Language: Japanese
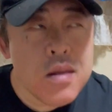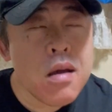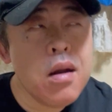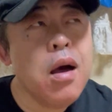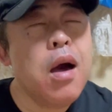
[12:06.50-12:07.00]
だ
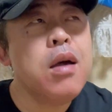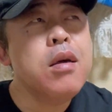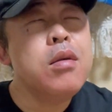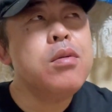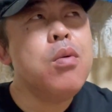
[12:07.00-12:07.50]
から
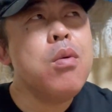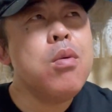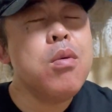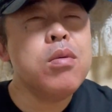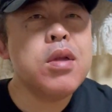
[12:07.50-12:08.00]
総
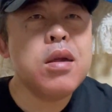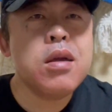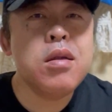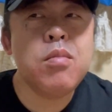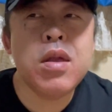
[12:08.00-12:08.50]
合
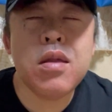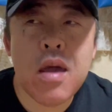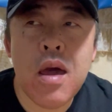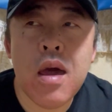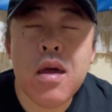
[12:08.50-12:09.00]
的に見
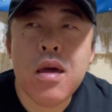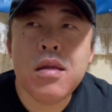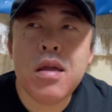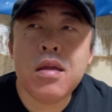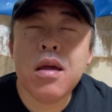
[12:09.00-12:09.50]
て
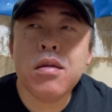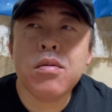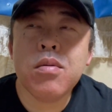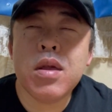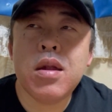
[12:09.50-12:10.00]
値段
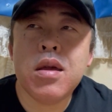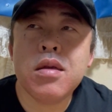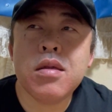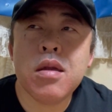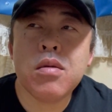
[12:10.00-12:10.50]
と比例
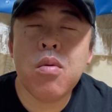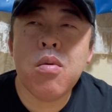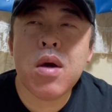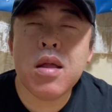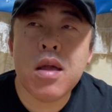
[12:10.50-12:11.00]
して
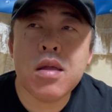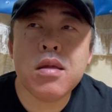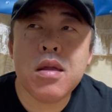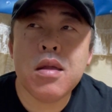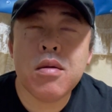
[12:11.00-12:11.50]
どうかなっ
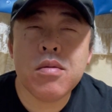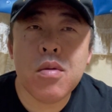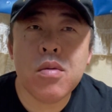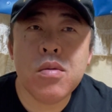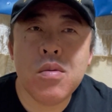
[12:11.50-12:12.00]
てなる
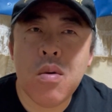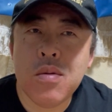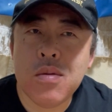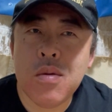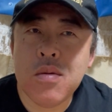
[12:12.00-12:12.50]
と
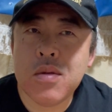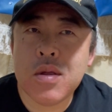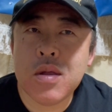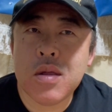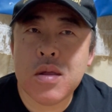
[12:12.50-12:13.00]
トントンっ
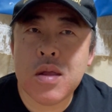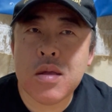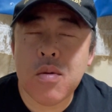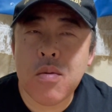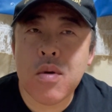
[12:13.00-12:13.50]
て
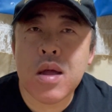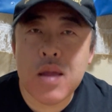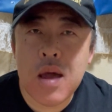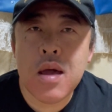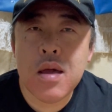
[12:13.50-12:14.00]
とこか
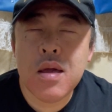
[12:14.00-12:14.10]
な